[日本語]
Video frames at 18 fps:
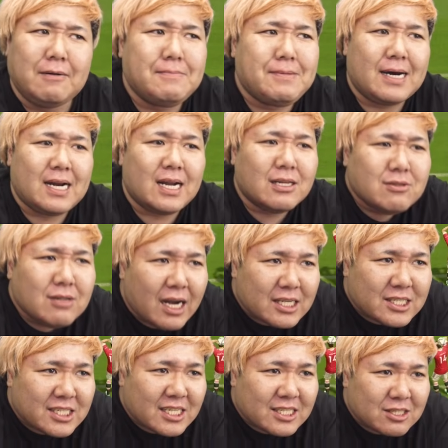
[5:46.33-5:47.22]
ぱバランの
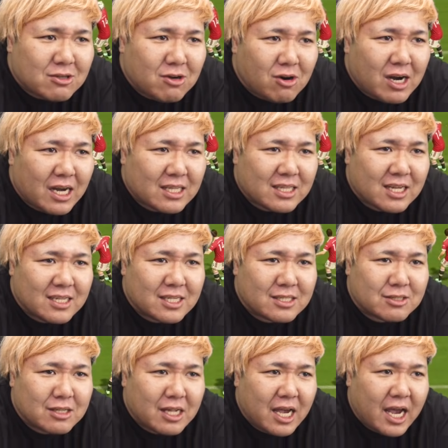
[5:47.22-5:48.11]
味がすごかったで
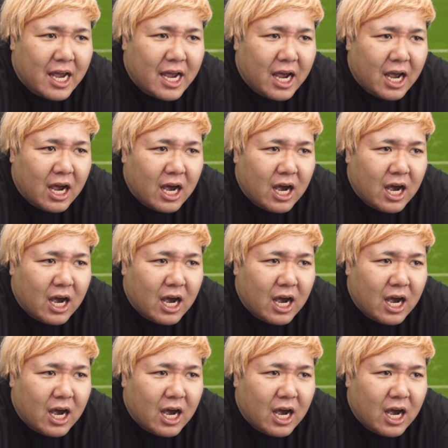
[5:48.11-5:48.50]
すね